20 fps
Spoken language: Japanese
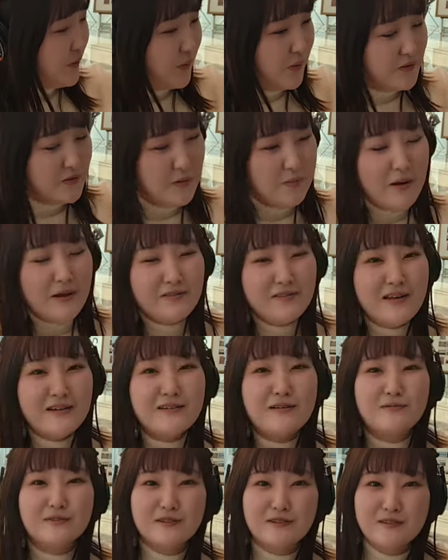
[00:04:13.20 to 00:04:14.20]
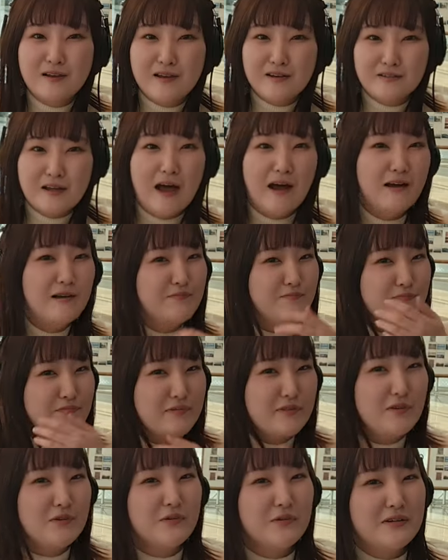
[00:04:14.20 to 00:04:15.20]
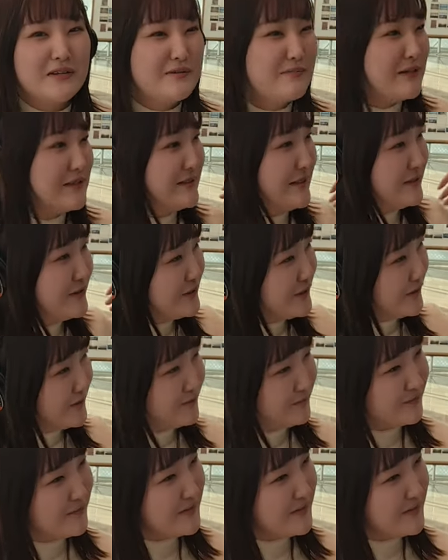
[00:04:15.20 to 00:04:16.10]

これ止まんないかもしれないです。あ、喉に来ました。ちょっと、